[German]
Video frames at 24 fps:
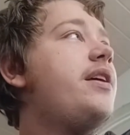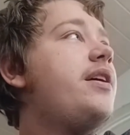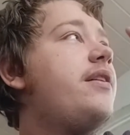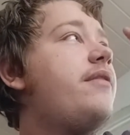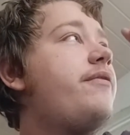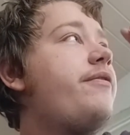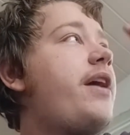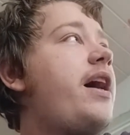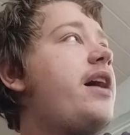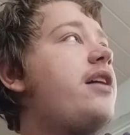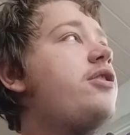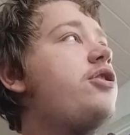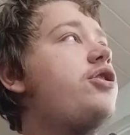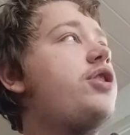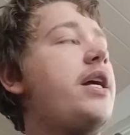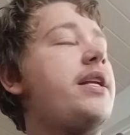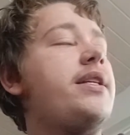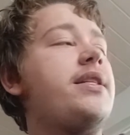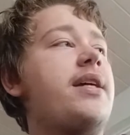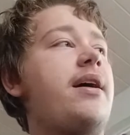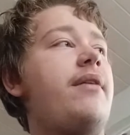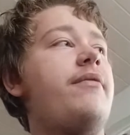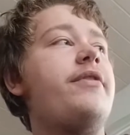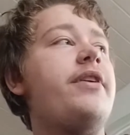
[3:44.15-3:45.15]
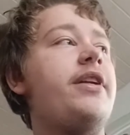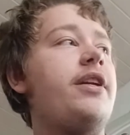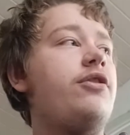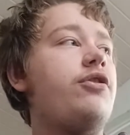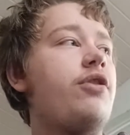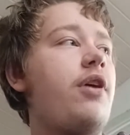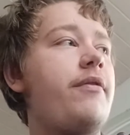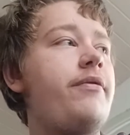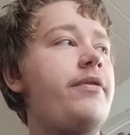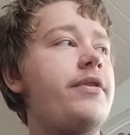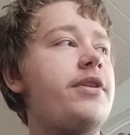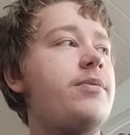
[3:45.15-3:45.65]
Frankensteins Kampf gegen die
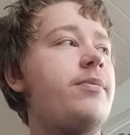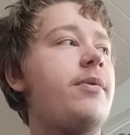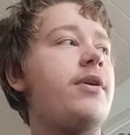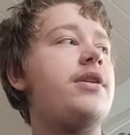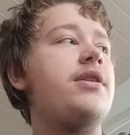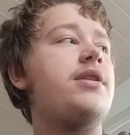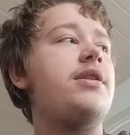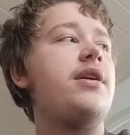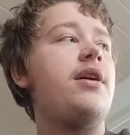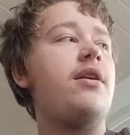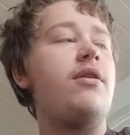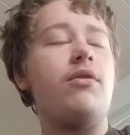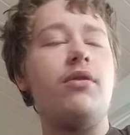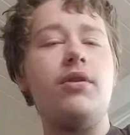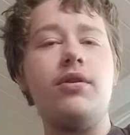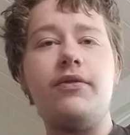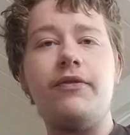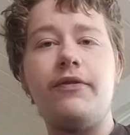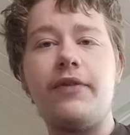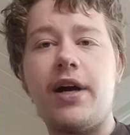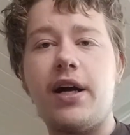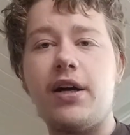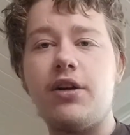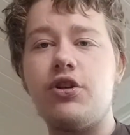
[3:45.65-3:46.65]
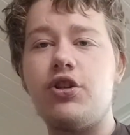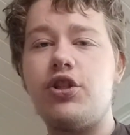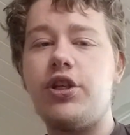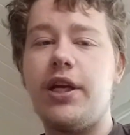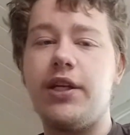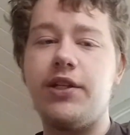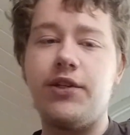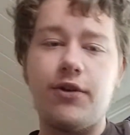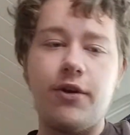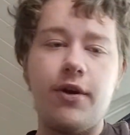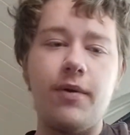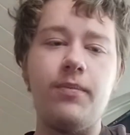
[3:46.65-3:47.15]
Teufelsmonster und
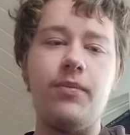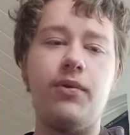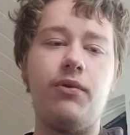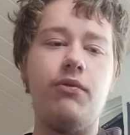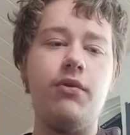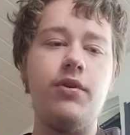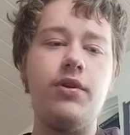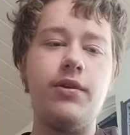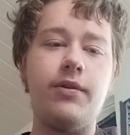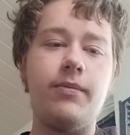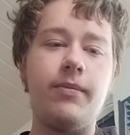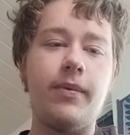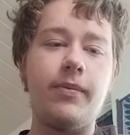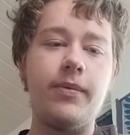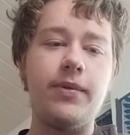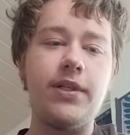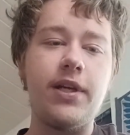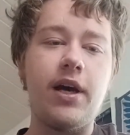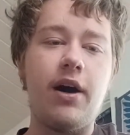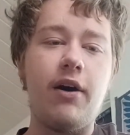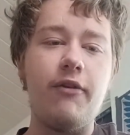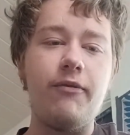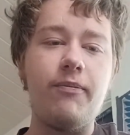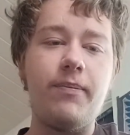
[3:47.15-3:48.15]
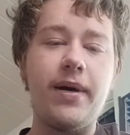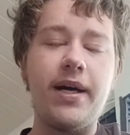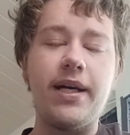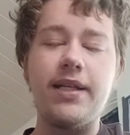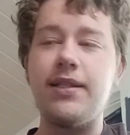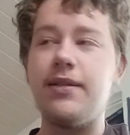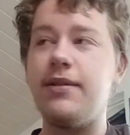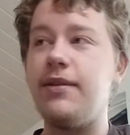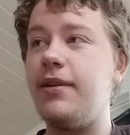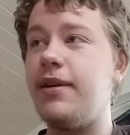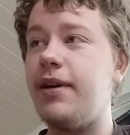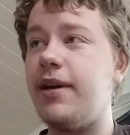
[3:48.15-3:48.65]
Frankensteins Höllenbrut. Man muss ja
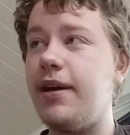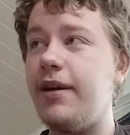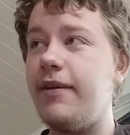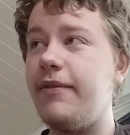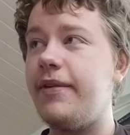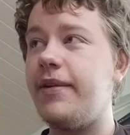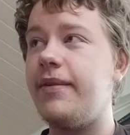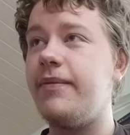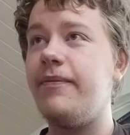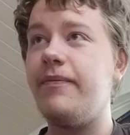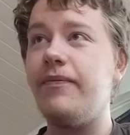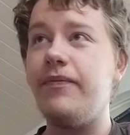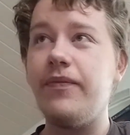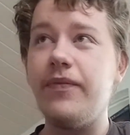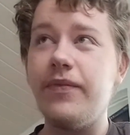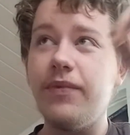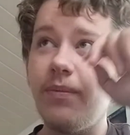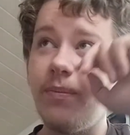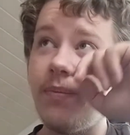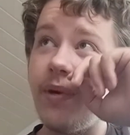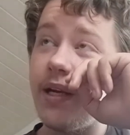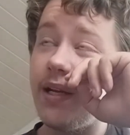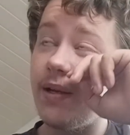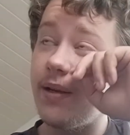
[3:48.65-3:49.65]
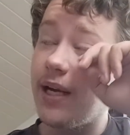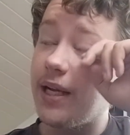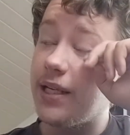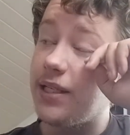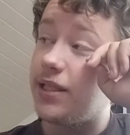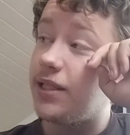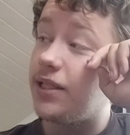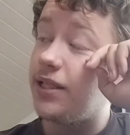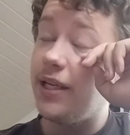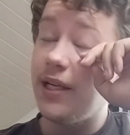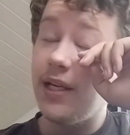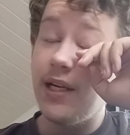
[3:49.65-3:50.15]
aufpassen da bei den
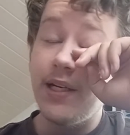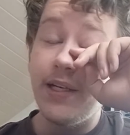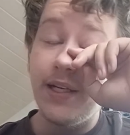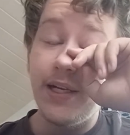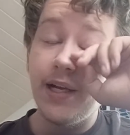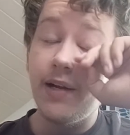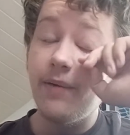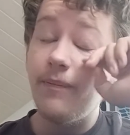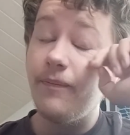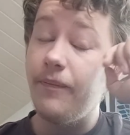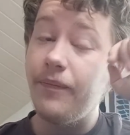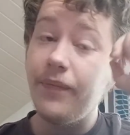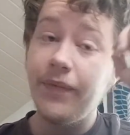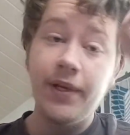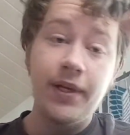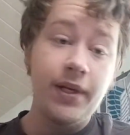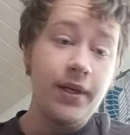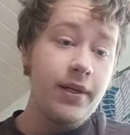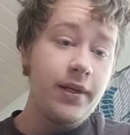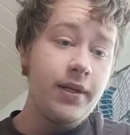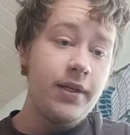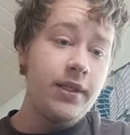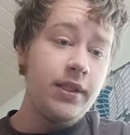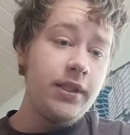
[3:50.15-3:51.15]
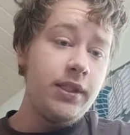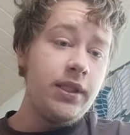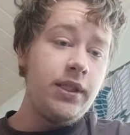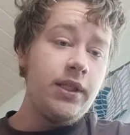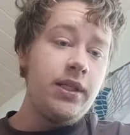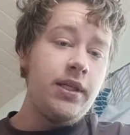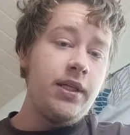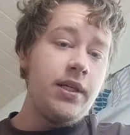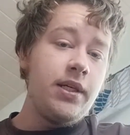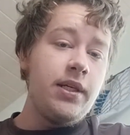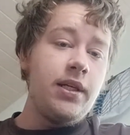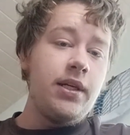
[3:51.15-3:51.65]
ganzen Titeln hier.
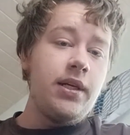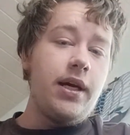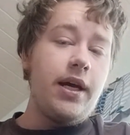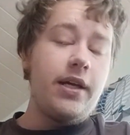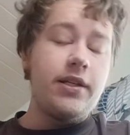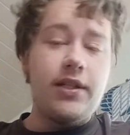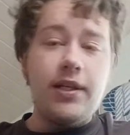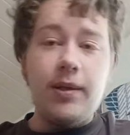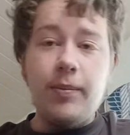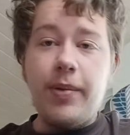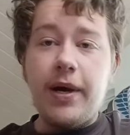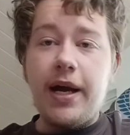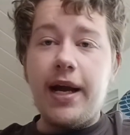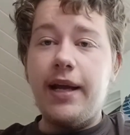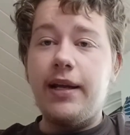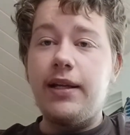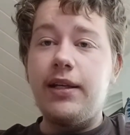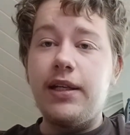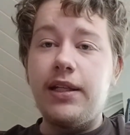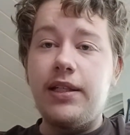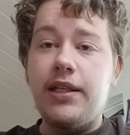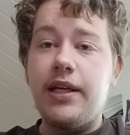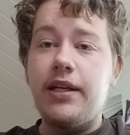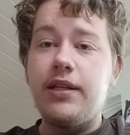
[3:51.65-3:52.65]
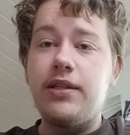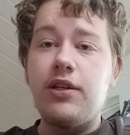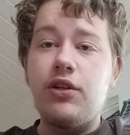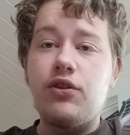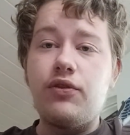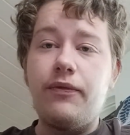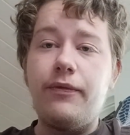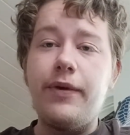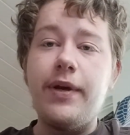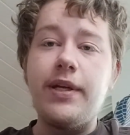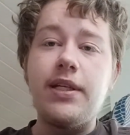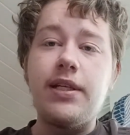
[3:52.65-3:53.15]
Also die beiden Kritiken sind
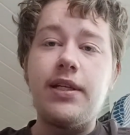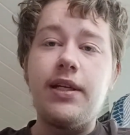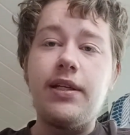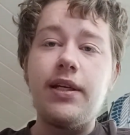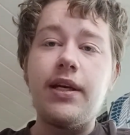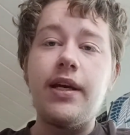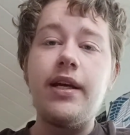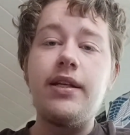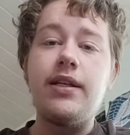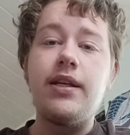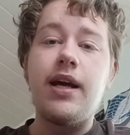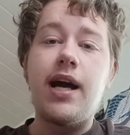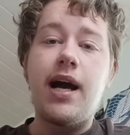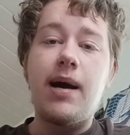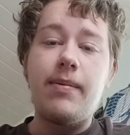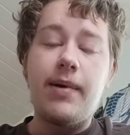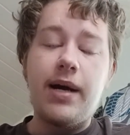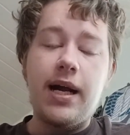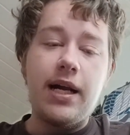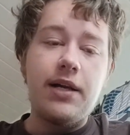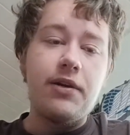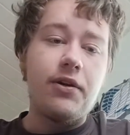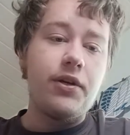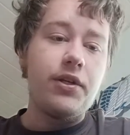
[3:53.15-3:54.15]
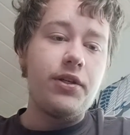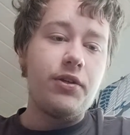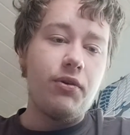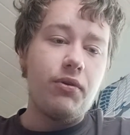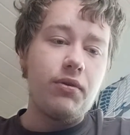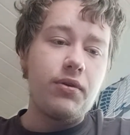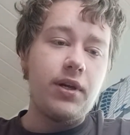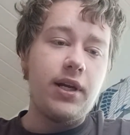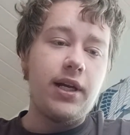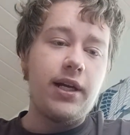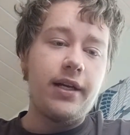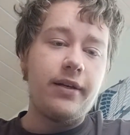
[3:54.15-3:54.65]
schon fertig gedreht, aber halt noch nicht
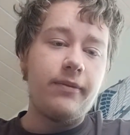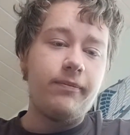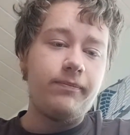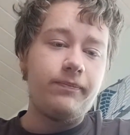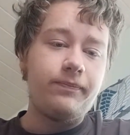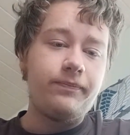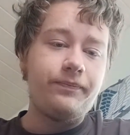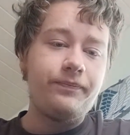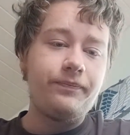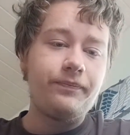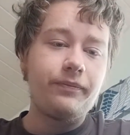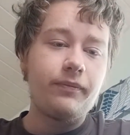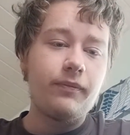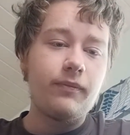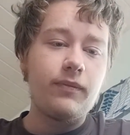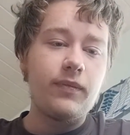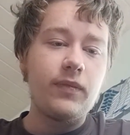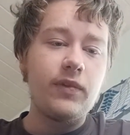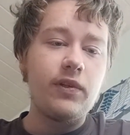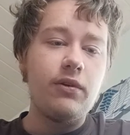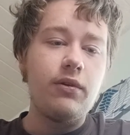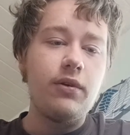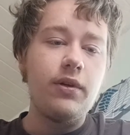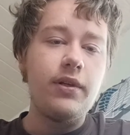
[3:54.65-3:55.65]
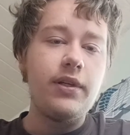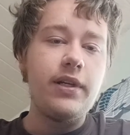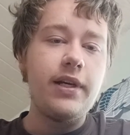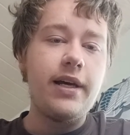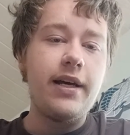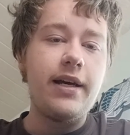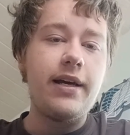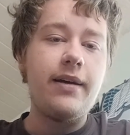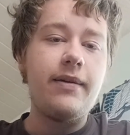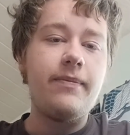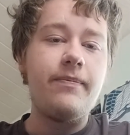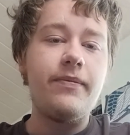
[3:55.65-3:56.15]
hochgeladen. Und
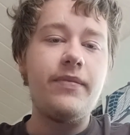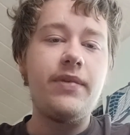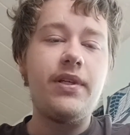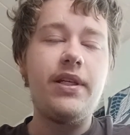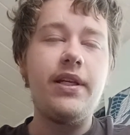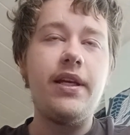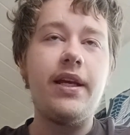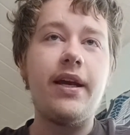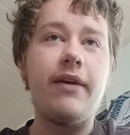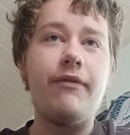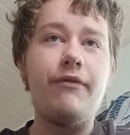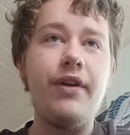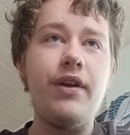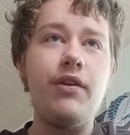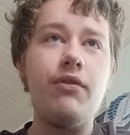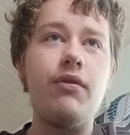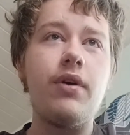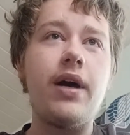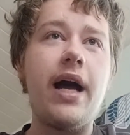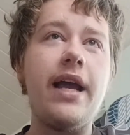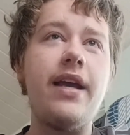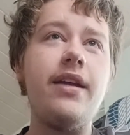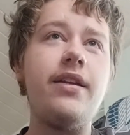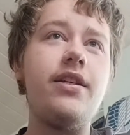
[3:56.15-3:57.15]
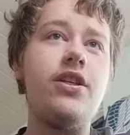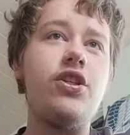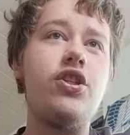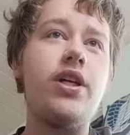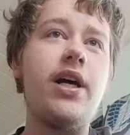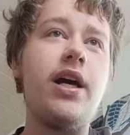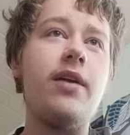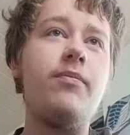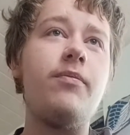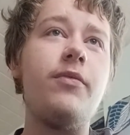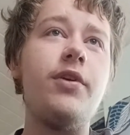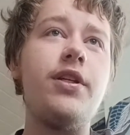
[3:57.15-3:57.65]
ähm, die Videoreihe, die ich
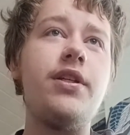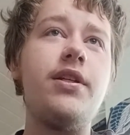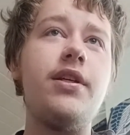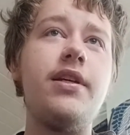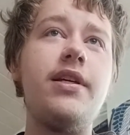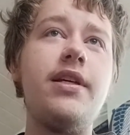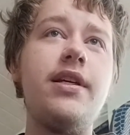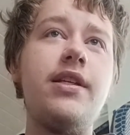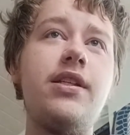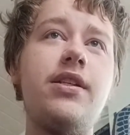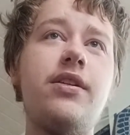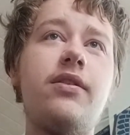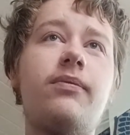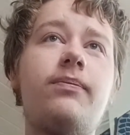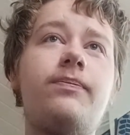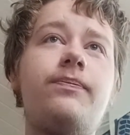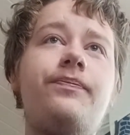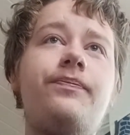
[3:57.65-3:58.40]
starten möchte, ist